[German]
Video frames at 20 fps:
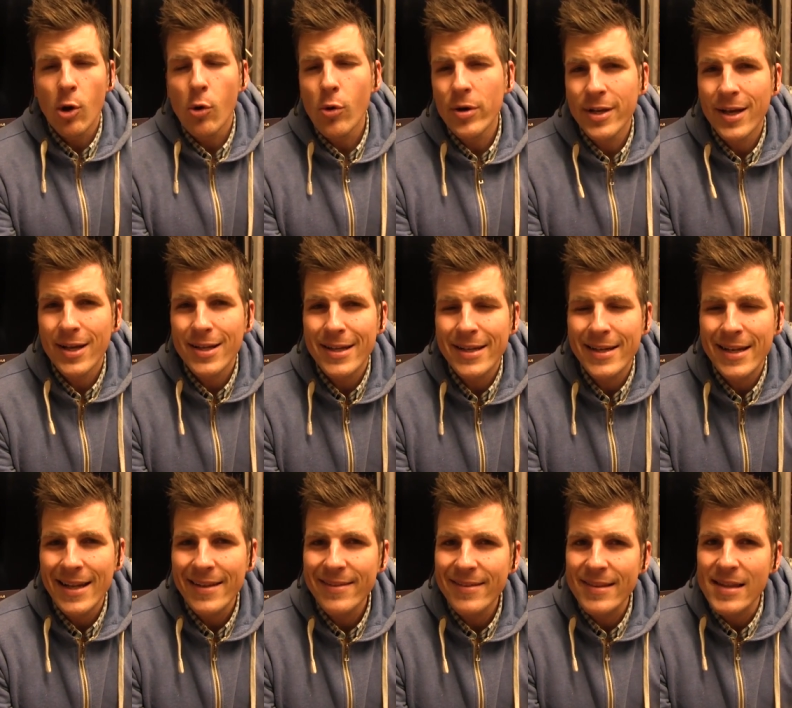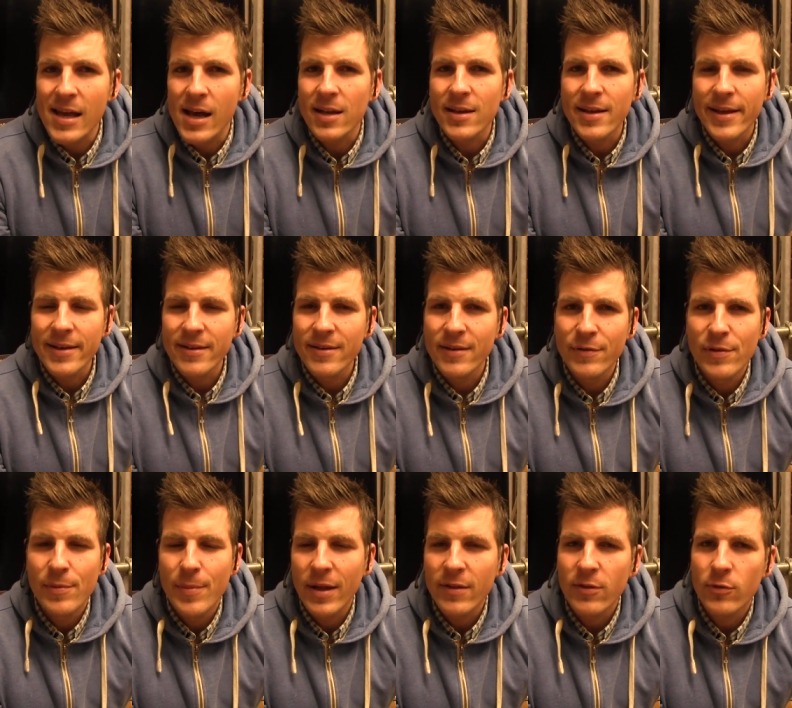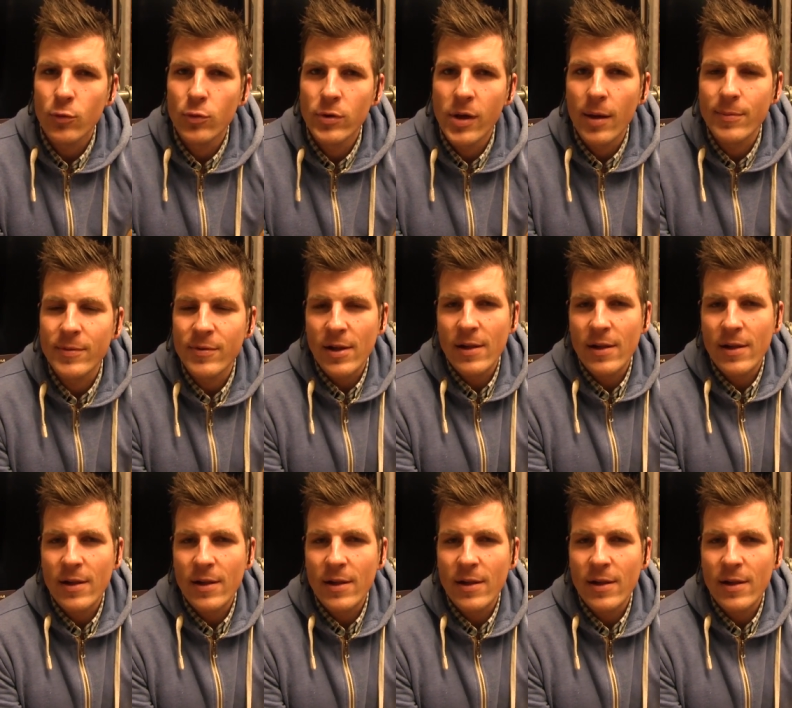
Lowen hat in den letzten Jahren eigentlich nicht viel mehr zu tun gehabt,